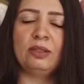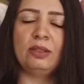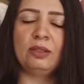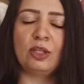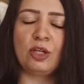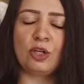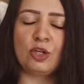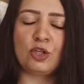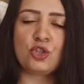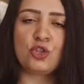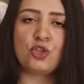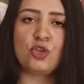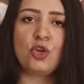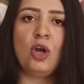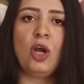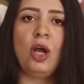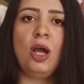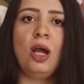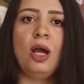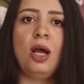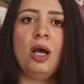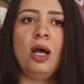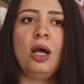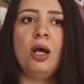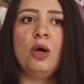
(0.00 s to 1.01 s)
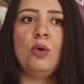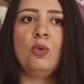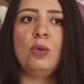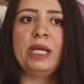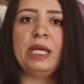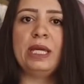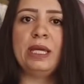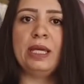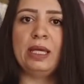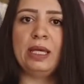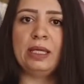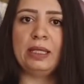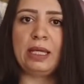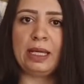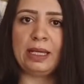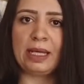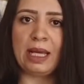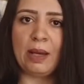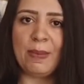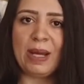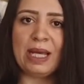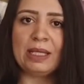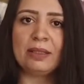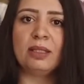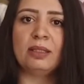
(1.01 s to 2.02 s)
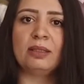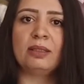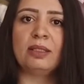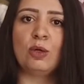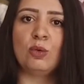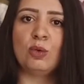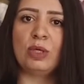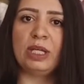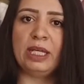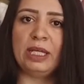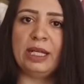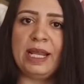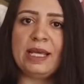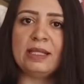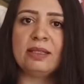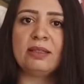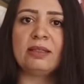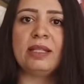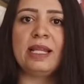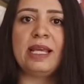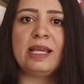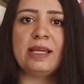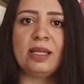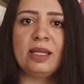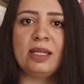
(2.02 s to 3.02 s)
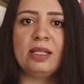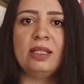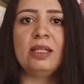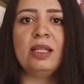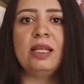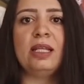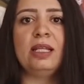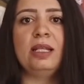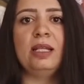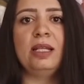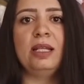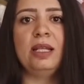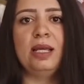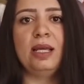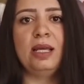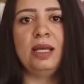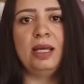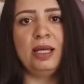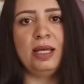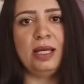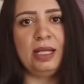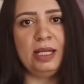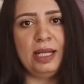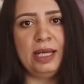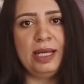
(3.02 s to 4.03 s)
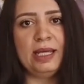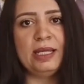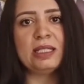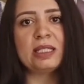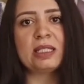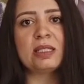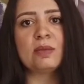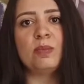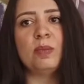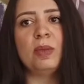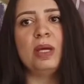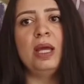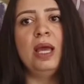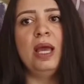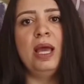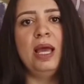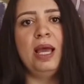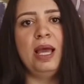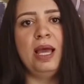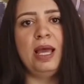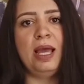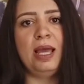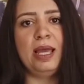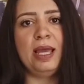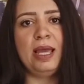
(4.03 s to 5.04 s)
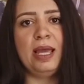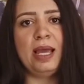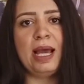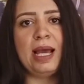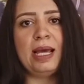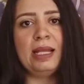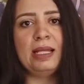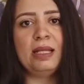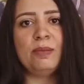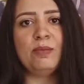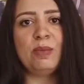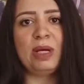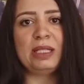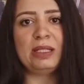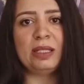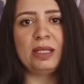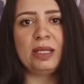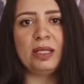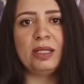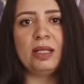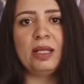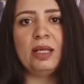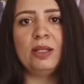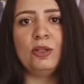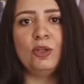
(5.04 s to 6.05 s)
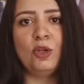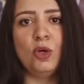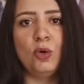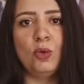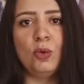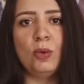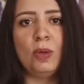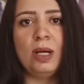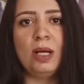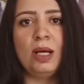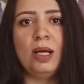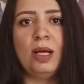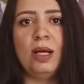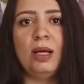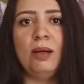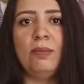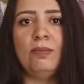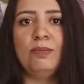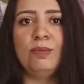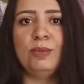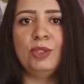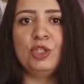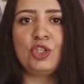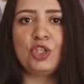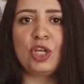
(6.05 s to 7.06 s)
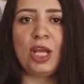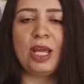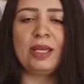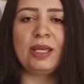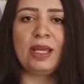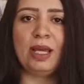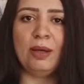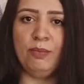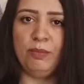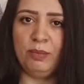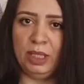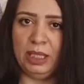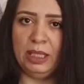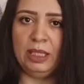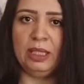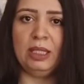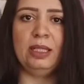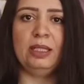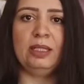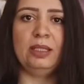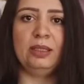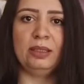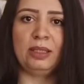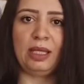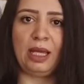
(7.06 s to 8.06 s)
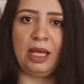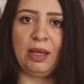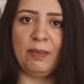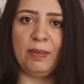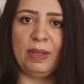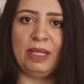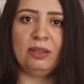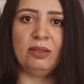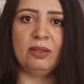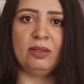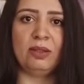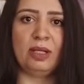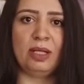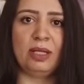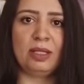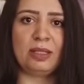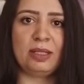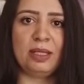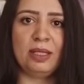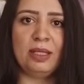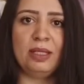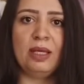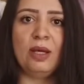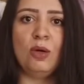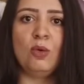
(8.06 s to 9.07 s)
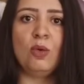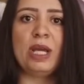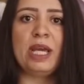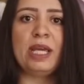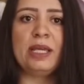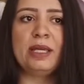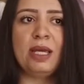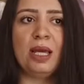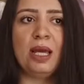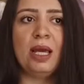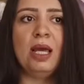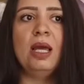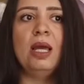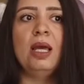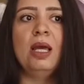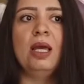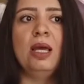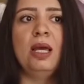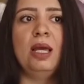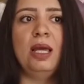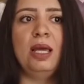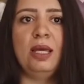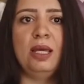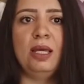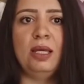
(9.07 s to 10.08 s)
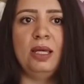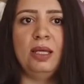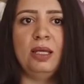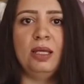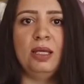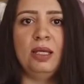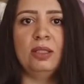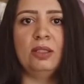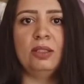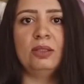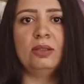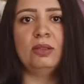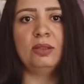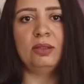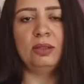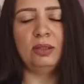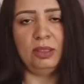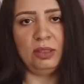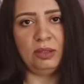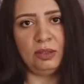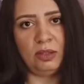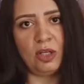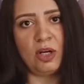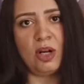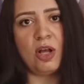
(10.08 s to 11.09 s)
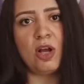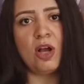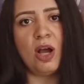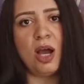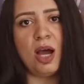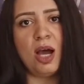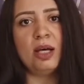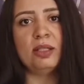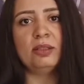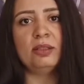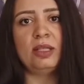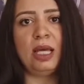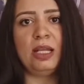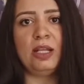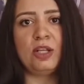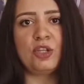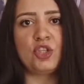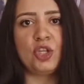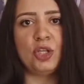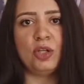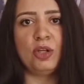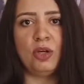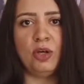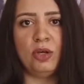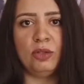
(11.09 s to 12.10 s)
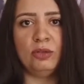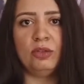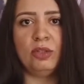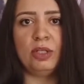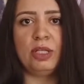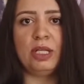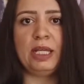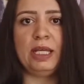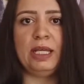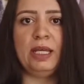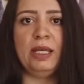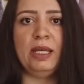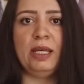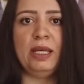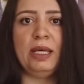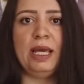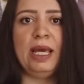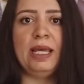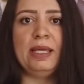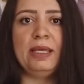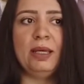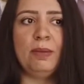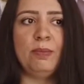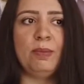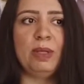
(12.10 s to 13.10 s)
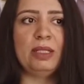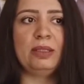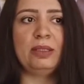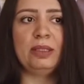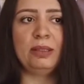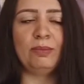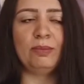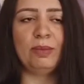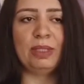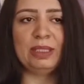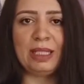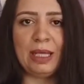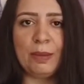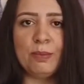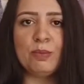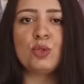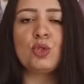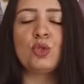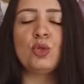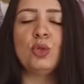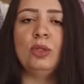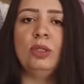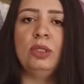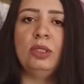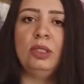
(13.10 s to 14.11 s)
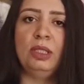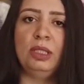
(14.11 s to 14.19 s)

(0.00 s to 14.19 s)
ترشحها وجمعت التوكيلات لكن الحزب اعلن بعد كده ان هو مش هيكمل الانتخابات الرئاسيه وهي تراجعت علشان خاطر هي بتمثل